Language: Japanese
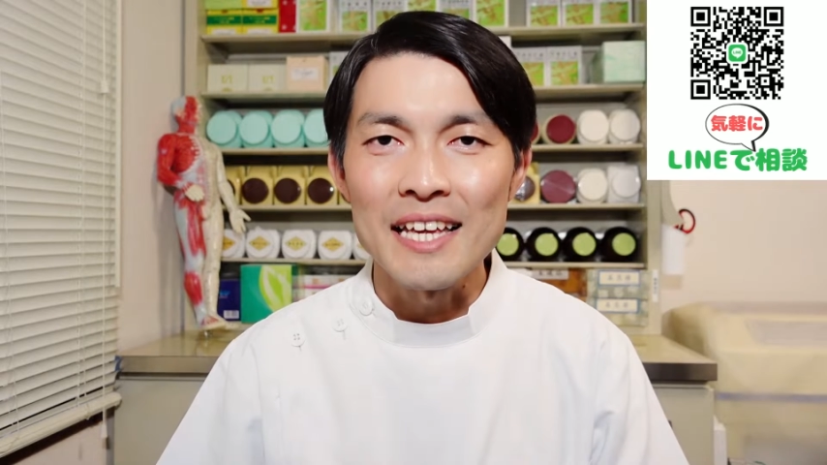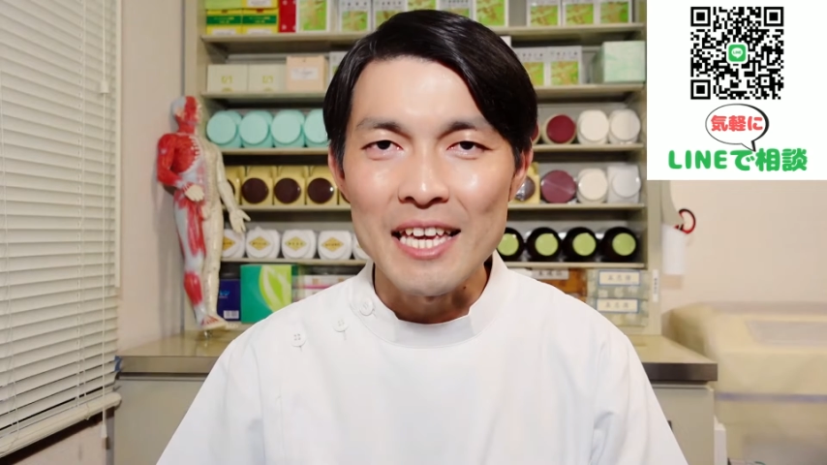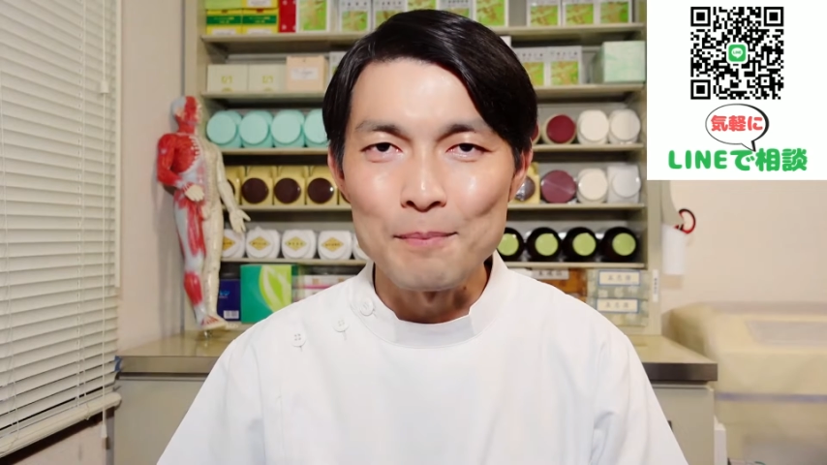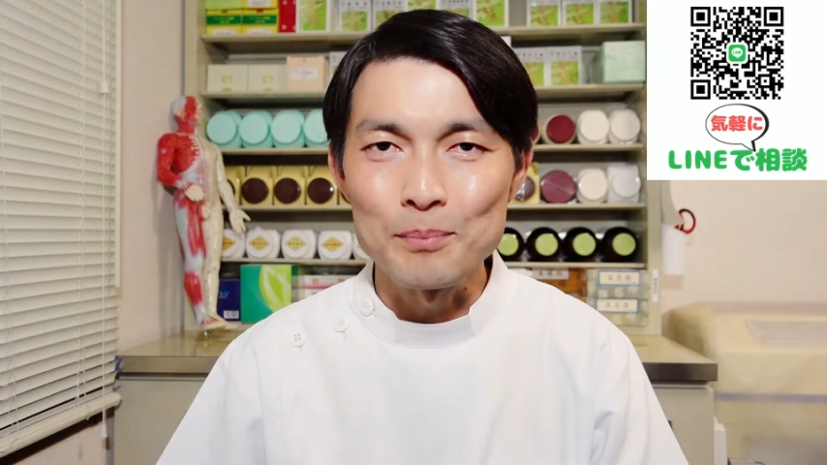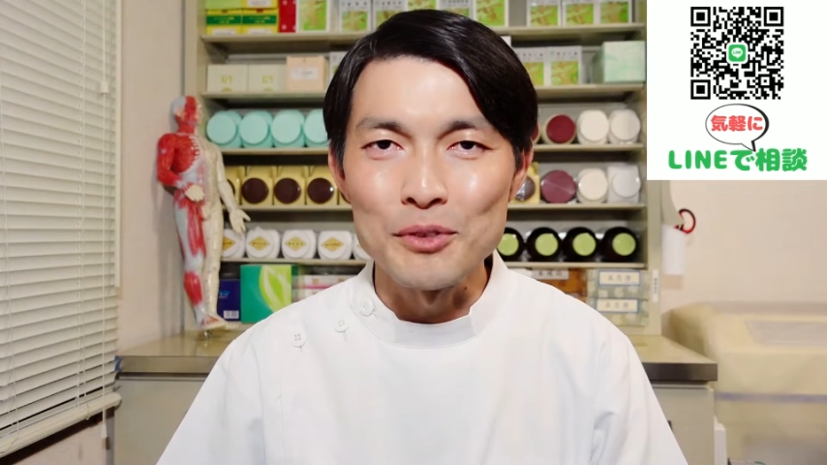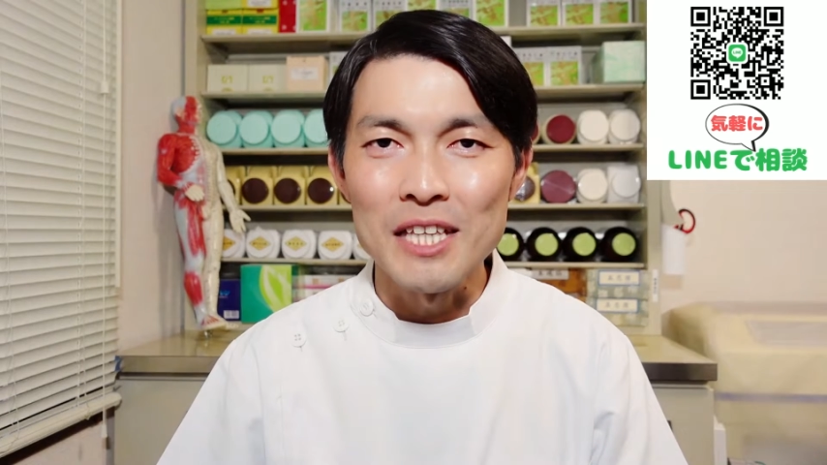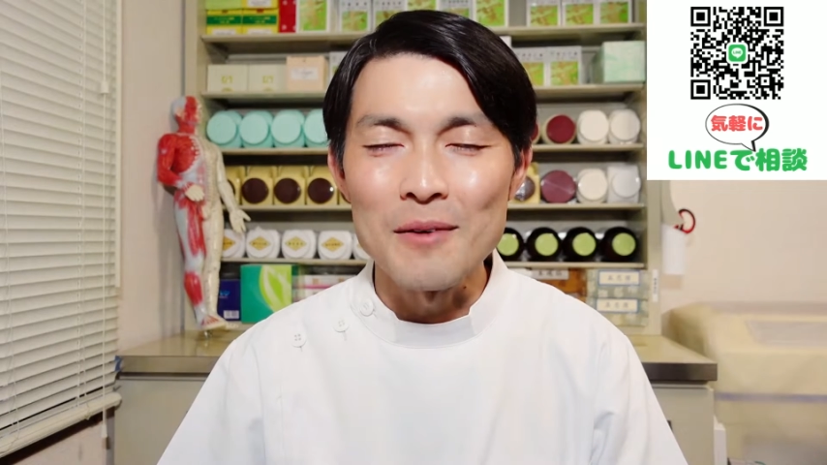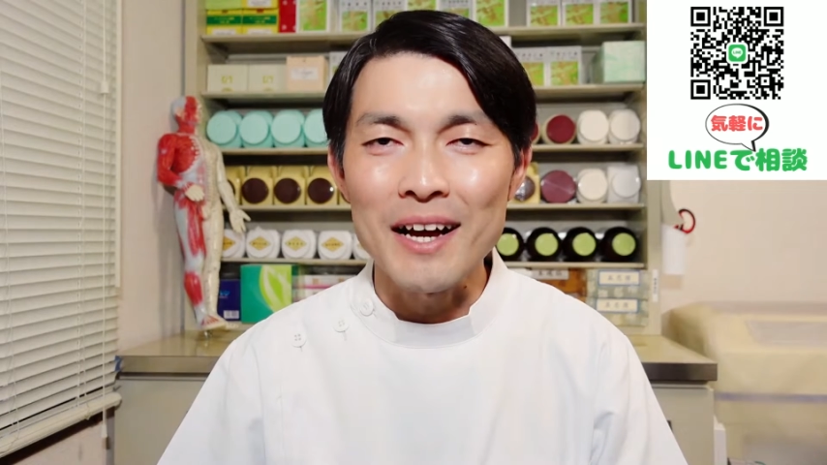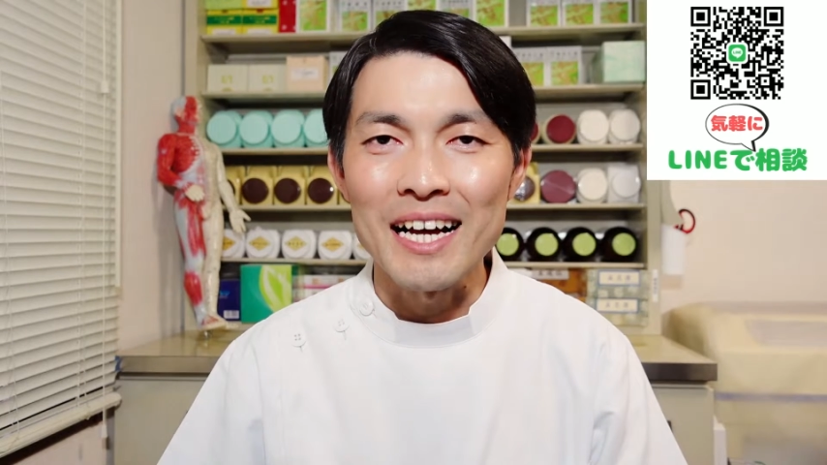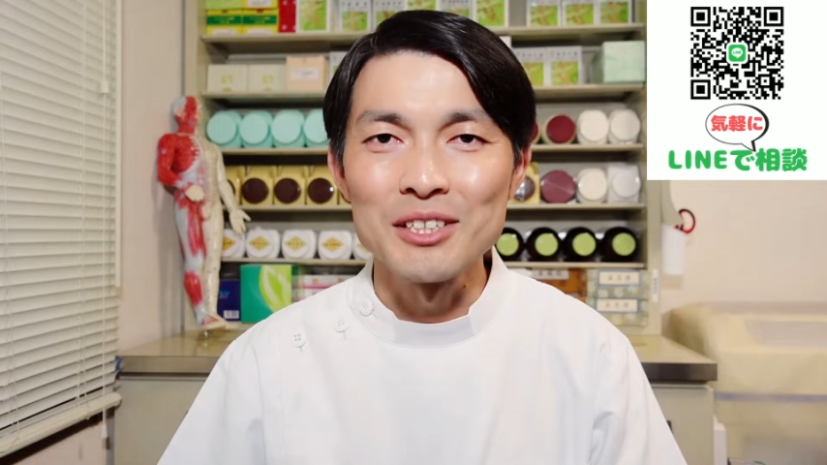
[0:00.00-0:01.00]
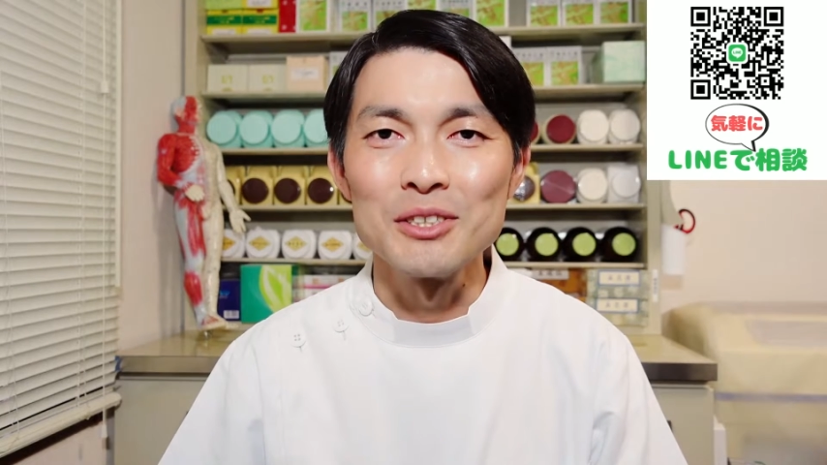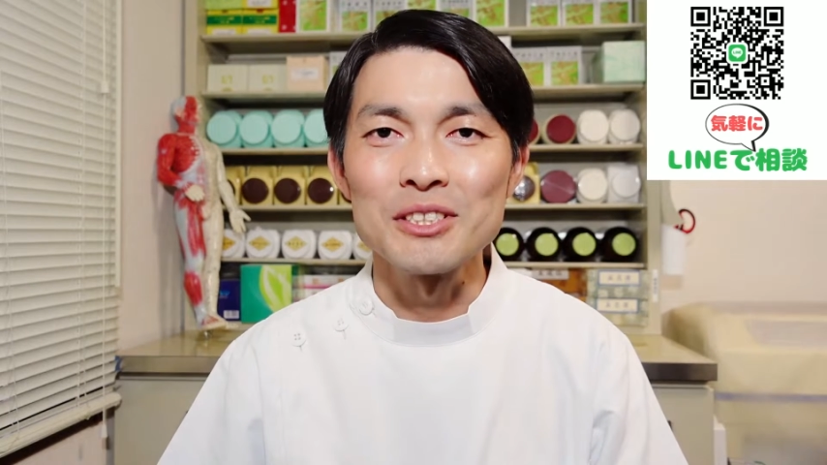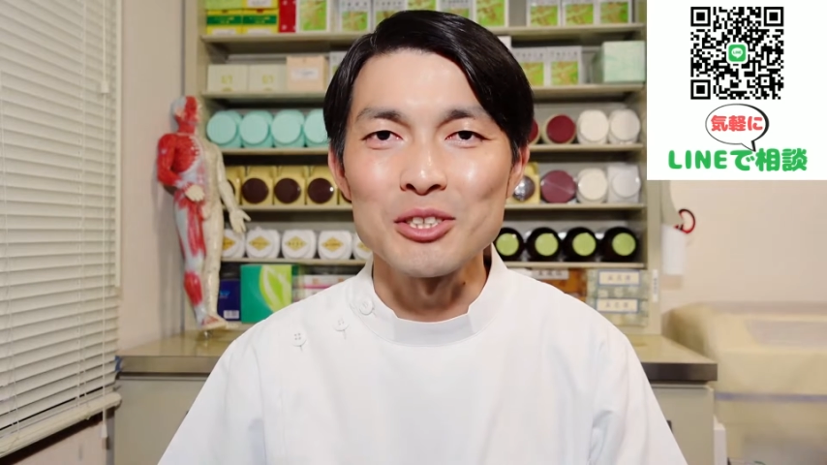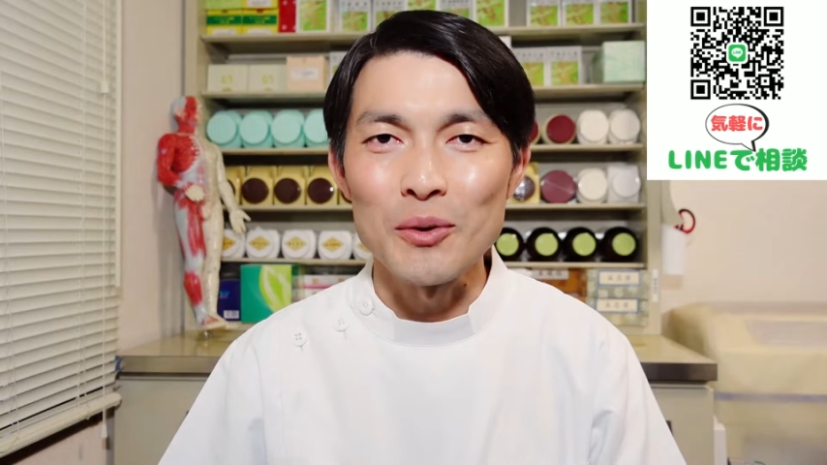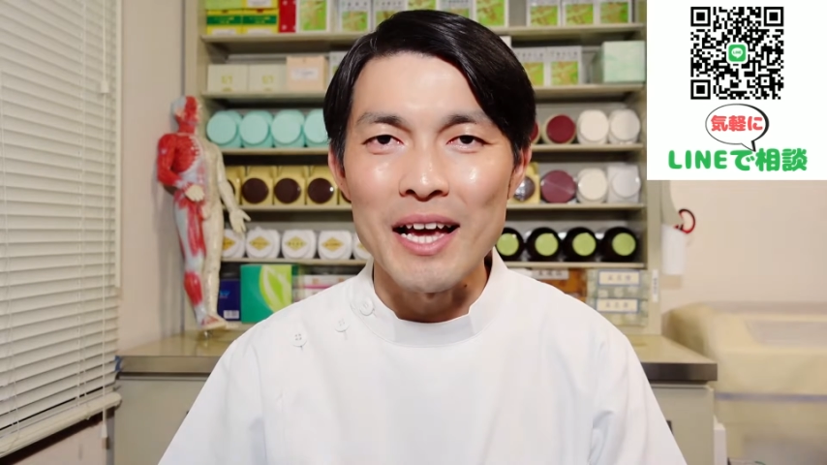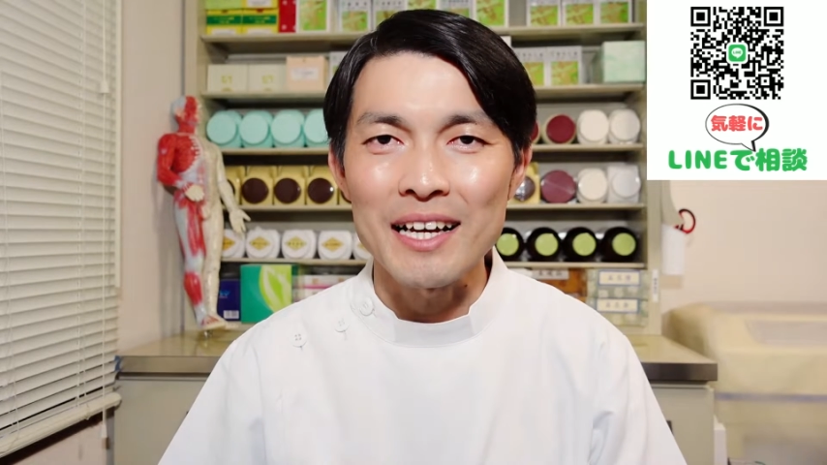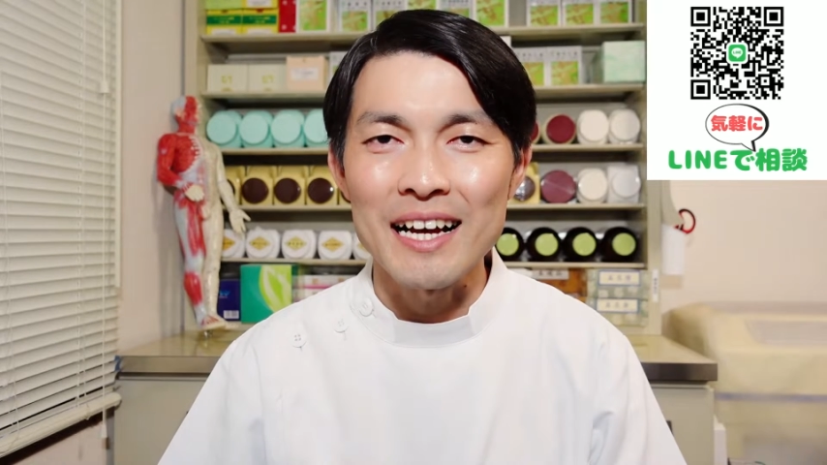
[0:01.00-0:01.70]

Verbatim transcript: 1分でわかる生薬